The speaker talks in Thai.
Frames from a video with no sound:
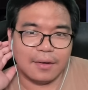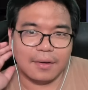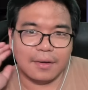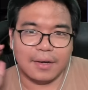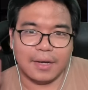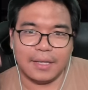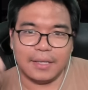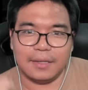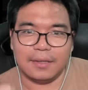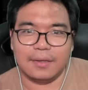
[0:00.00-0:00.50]

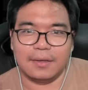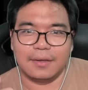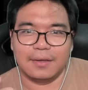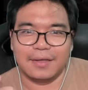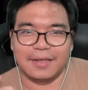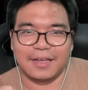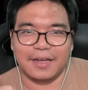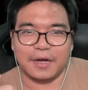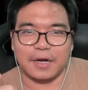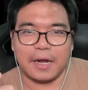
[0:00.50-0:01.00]
เฮ้ย
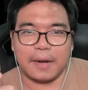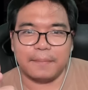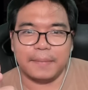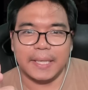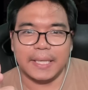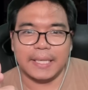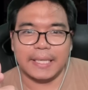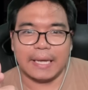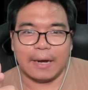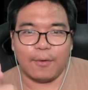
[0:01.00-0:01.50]
คัมภี
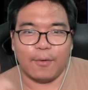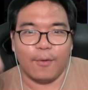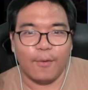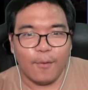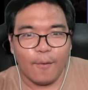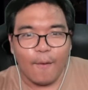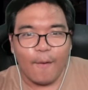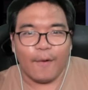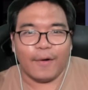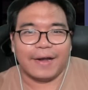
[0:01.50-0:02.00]
ร์เขียว
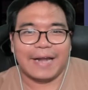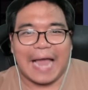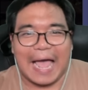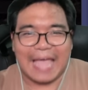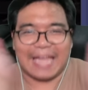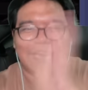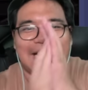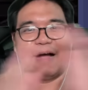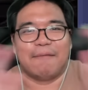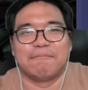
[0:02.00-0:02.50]
นา
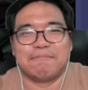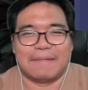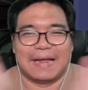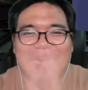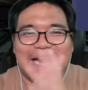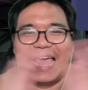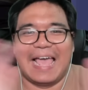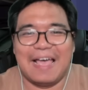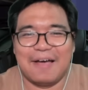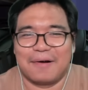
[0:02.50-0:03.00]
ยกลับมา
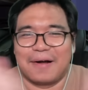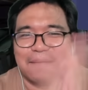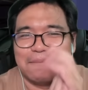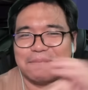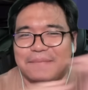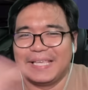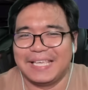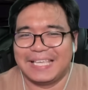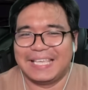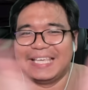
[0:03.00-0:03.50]
แล้วคัม
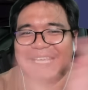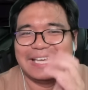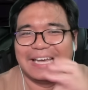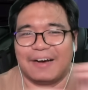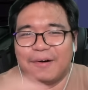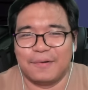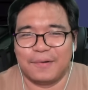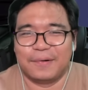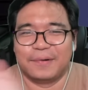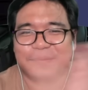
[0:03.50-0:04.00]
ภีร์เขีย
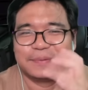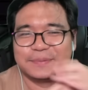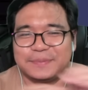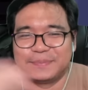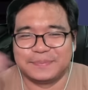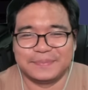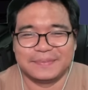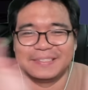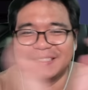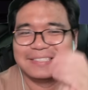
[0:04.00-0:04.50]
ว
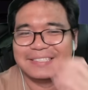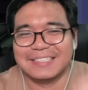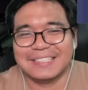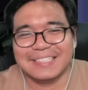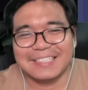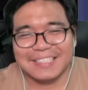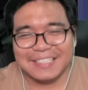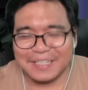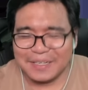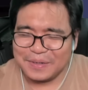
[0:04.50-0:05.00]

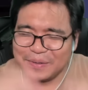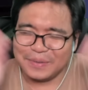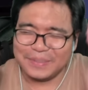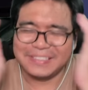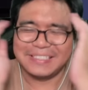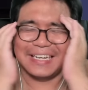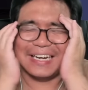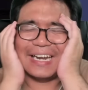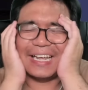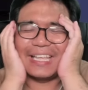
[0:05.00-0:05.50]

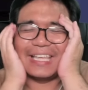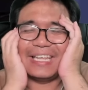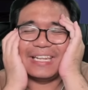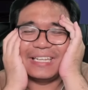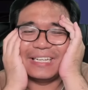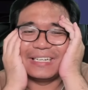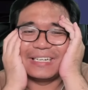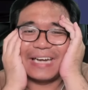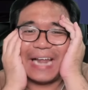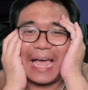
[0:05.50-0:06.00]
ฉันคิด
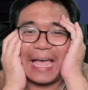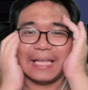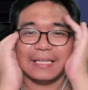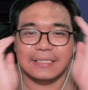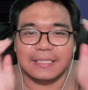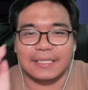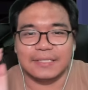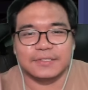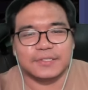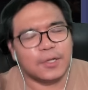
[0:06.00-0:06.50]
ถึงนายจ
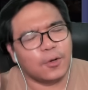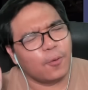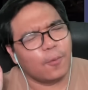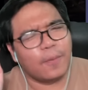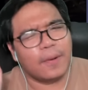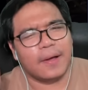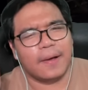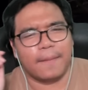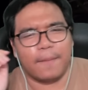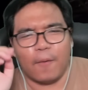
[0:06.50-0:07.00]
ริงสรุป
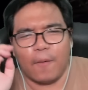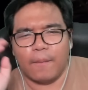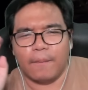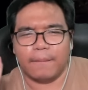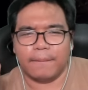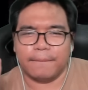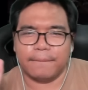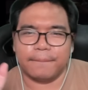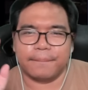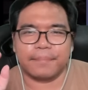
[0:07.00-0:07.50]
ว่าผม
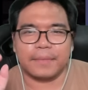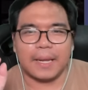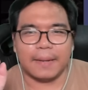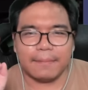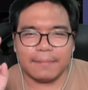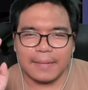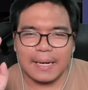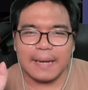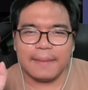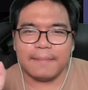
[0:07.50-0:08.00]

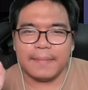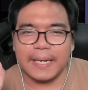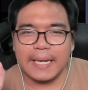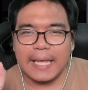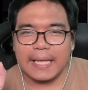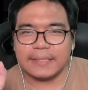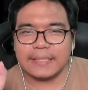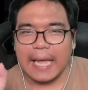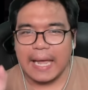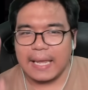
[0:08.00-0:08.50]
เริ่มไม่
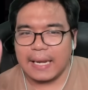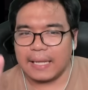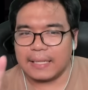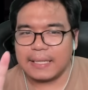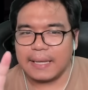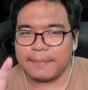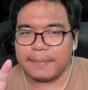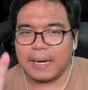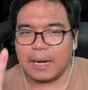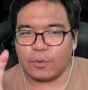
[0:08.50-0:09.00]
แน่ใจแหละ
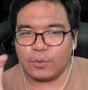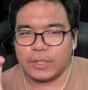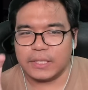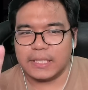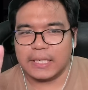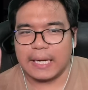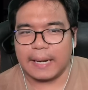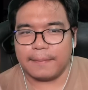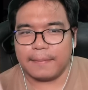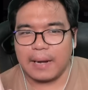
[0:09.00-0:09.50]
ถ้ามันเอากิ
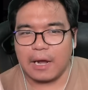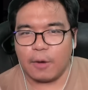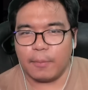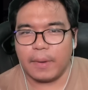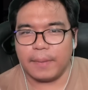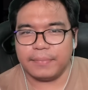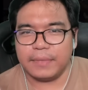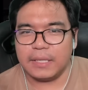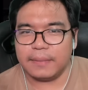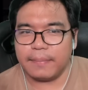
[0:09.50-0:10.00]
จกรรมเข้า
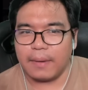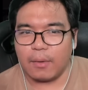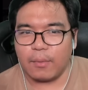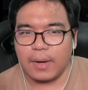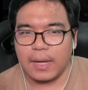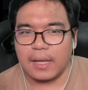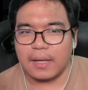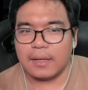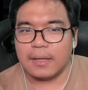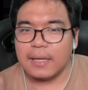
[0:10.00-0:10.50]
แบบนี้แปล
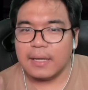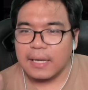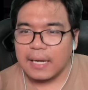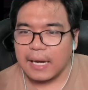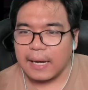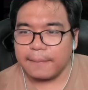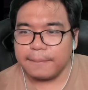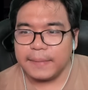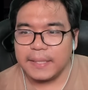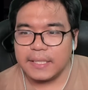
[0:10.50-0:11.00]
ว่า
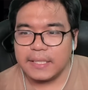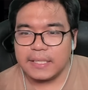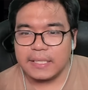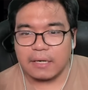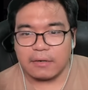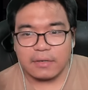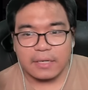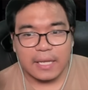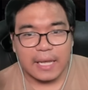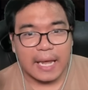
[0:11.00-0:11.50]
คัมภีร์เขีย
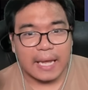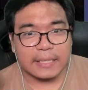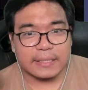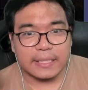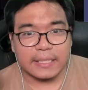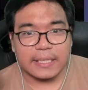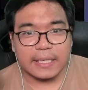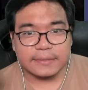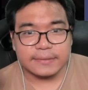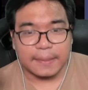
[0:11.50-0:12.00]
วเนี่ยอาจ
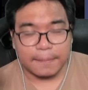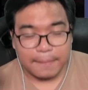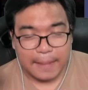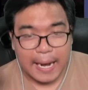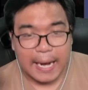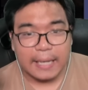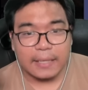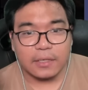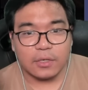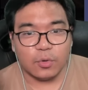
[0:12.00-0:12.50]
จะยังสำ
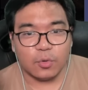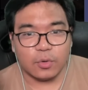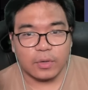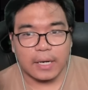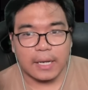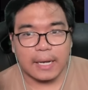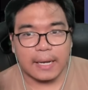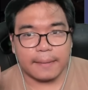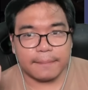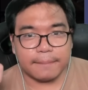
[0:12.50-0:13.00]
คัญอยู่
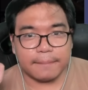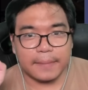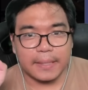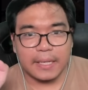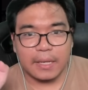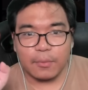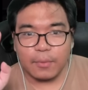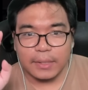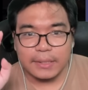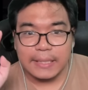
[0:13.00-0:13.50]
นะครับไม่
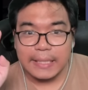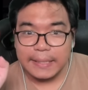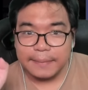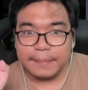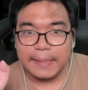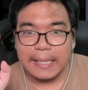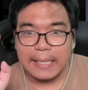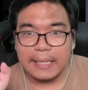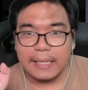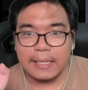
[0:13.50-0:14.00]
ได้ว่าทิ้ง
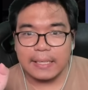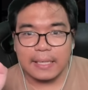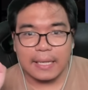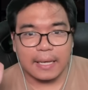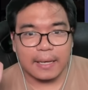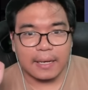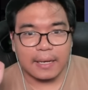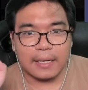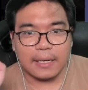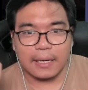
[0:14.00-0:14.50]
ไปเลยนะ
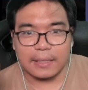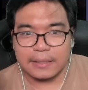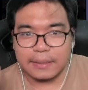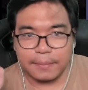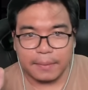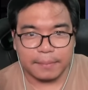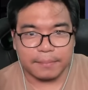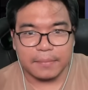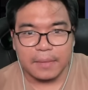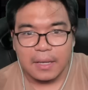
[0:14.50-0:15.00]
เอออาจจะ
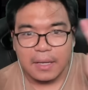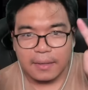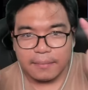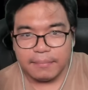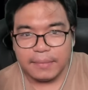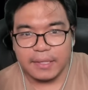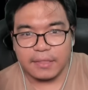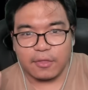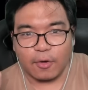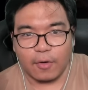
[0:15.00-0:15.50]
แบบ
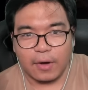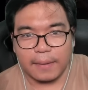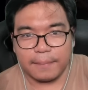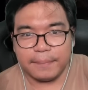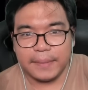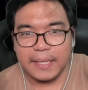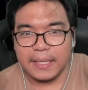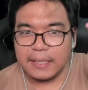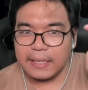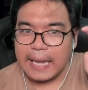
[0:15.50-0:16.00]
มีสองคัม
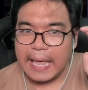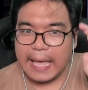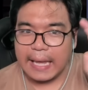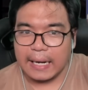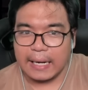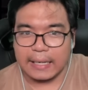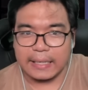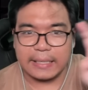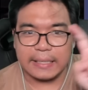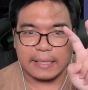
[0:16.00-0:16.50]
ภีร์แดง
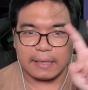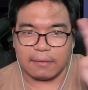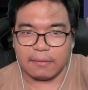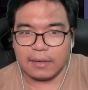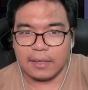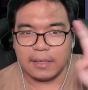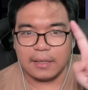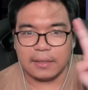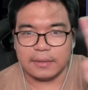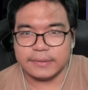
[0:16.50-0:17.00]
กับเขียว
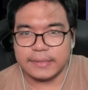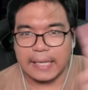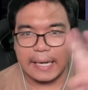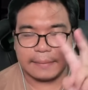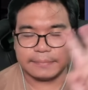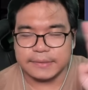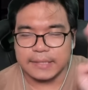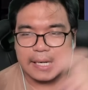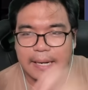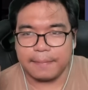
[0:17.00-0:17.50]
เออสลั
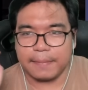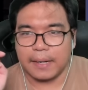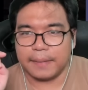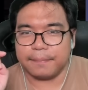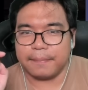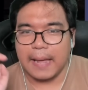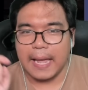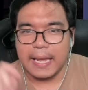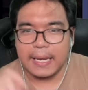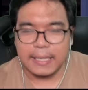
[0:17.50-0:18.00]
บสลับกัน
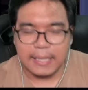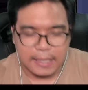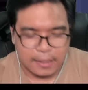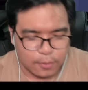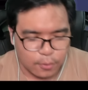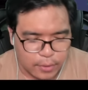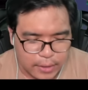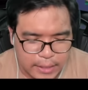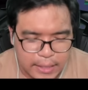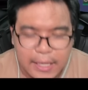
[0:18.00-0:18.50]
ไปนะ
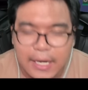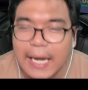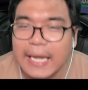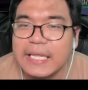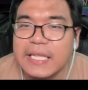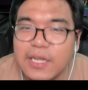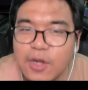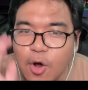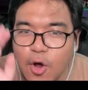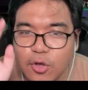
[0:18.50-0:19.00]
โอเคใคร
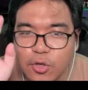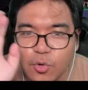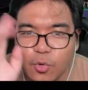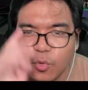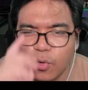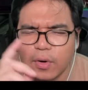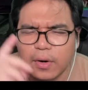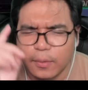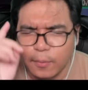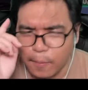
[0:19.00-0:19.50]
ที่ดองอยู่
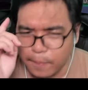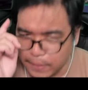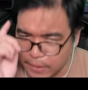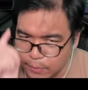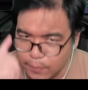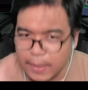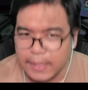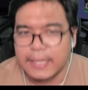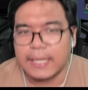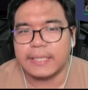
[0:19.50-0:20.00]
ผมคิด
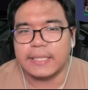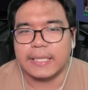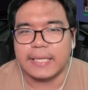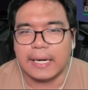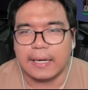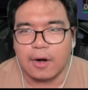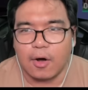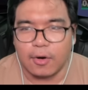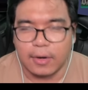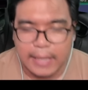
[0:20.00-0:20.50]
ว่าน่าจะยั
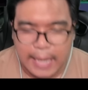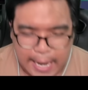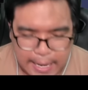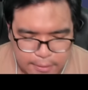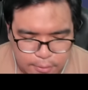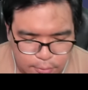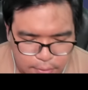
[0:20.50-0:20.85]
งดองได้อยู่